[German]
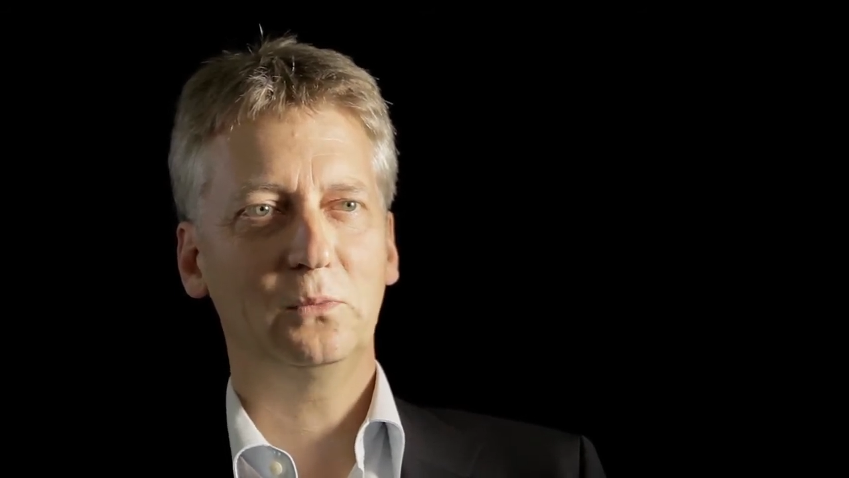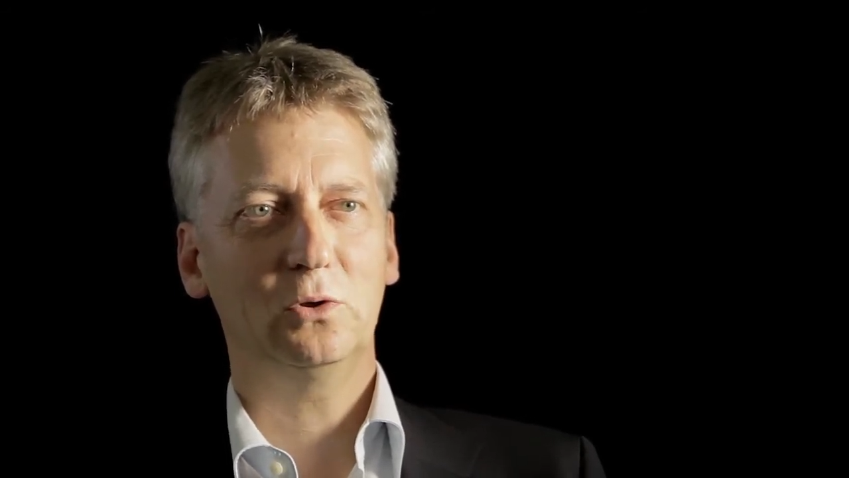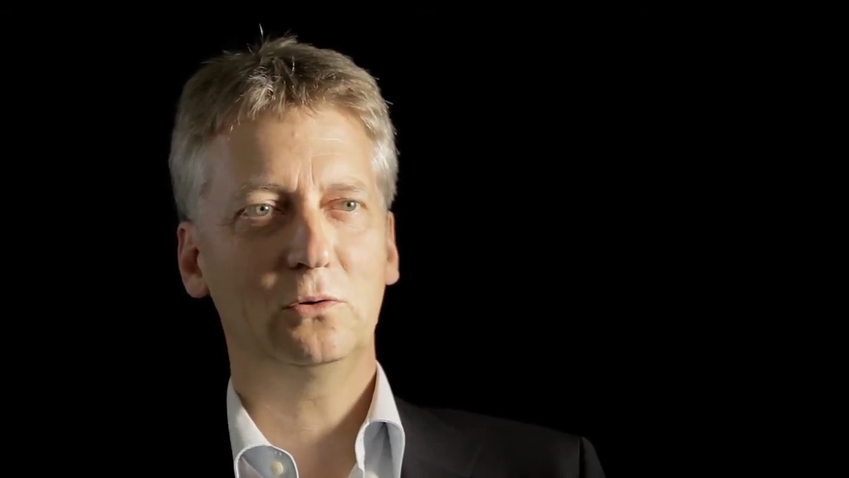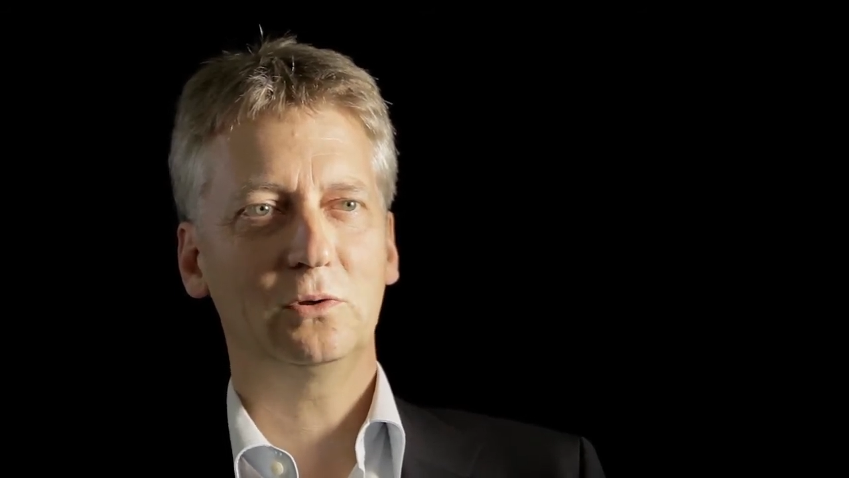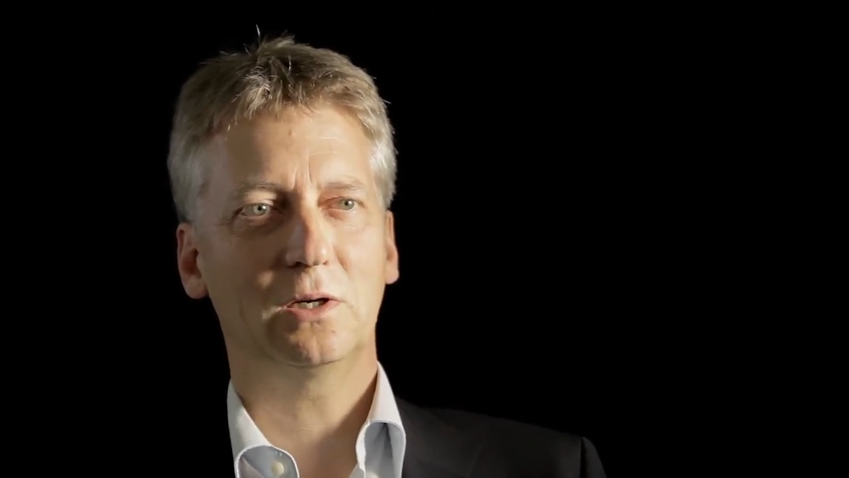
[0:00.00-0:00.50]

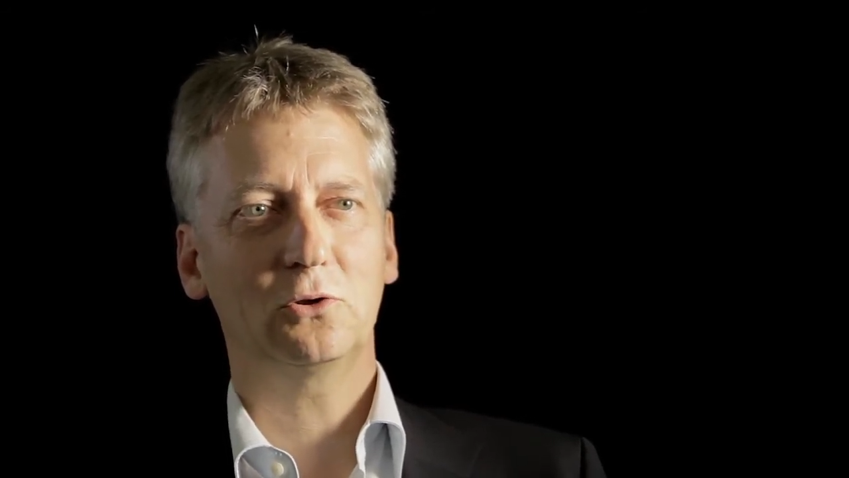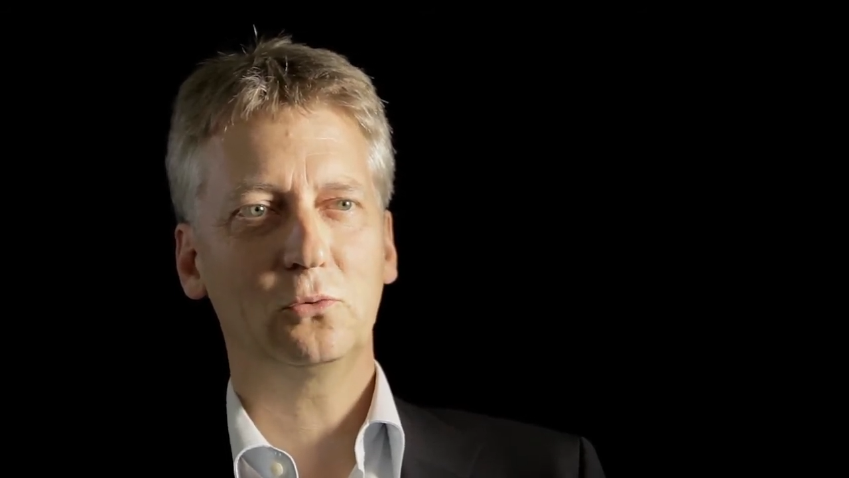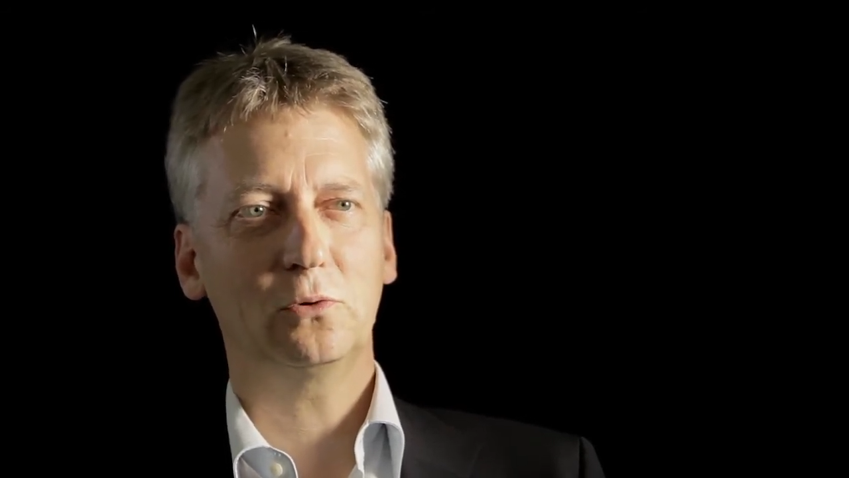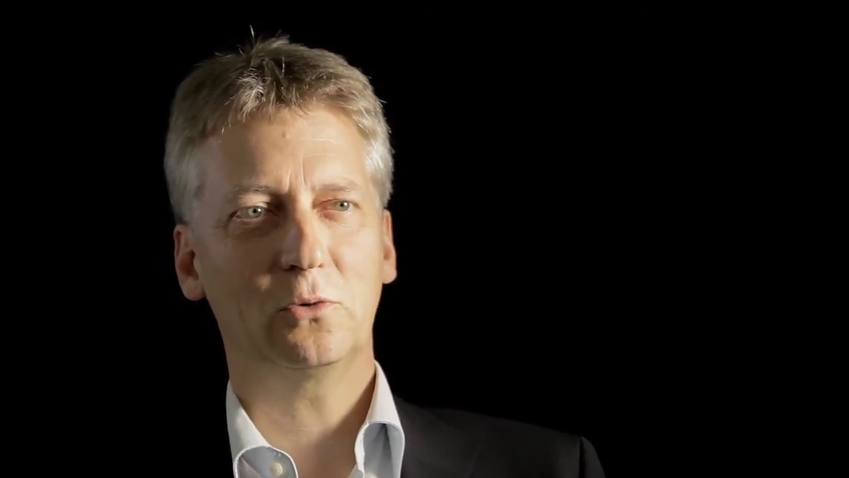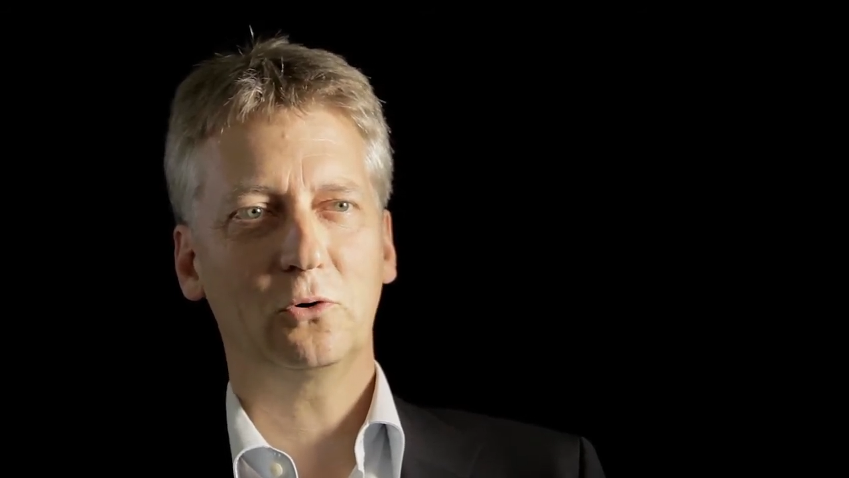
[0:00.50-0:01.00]
nicht durch sein
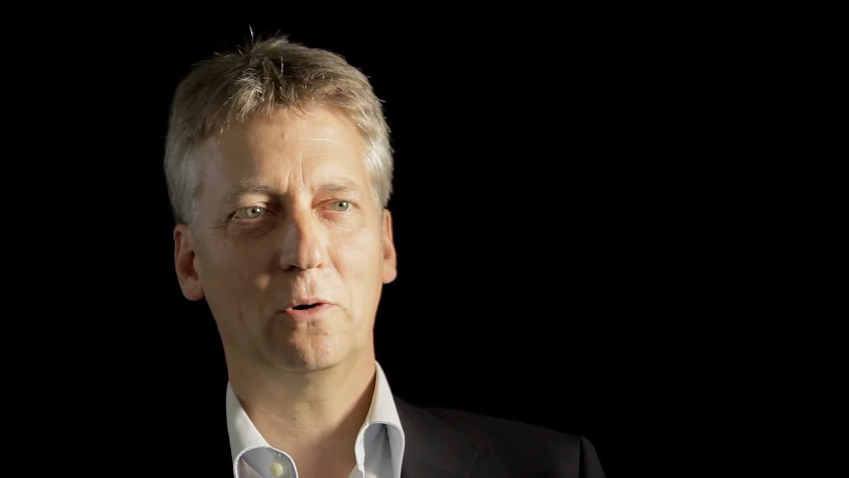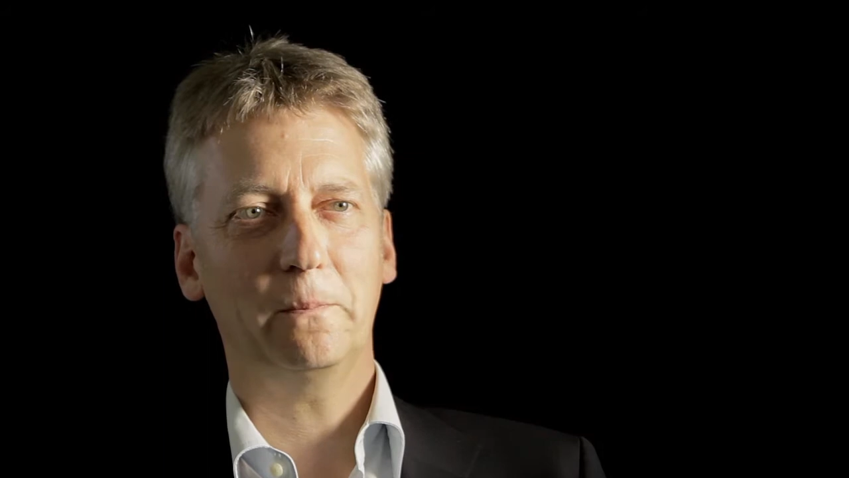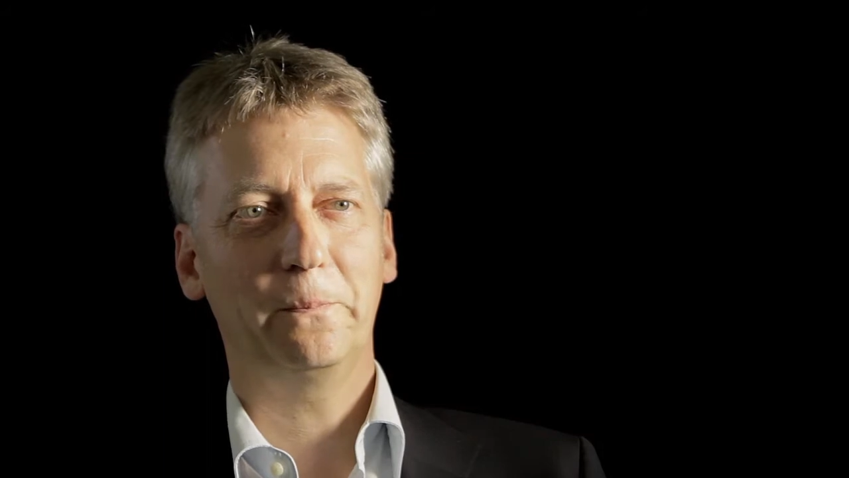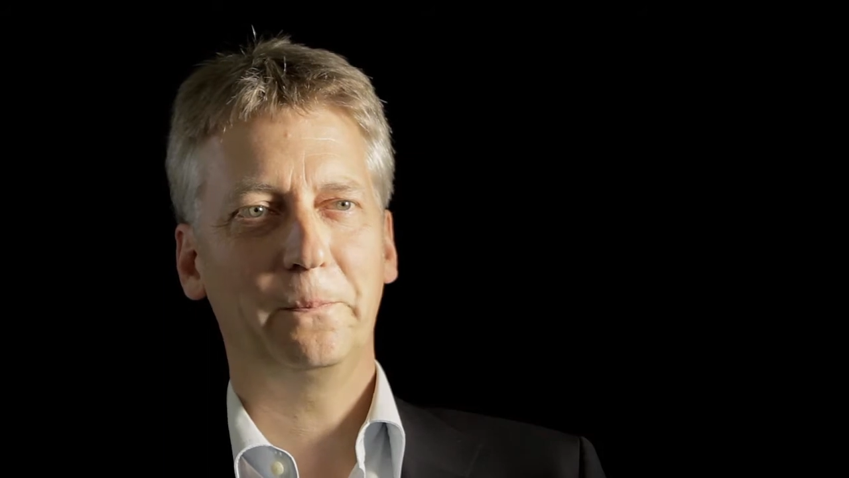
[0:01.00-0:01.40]
Studium gekommen.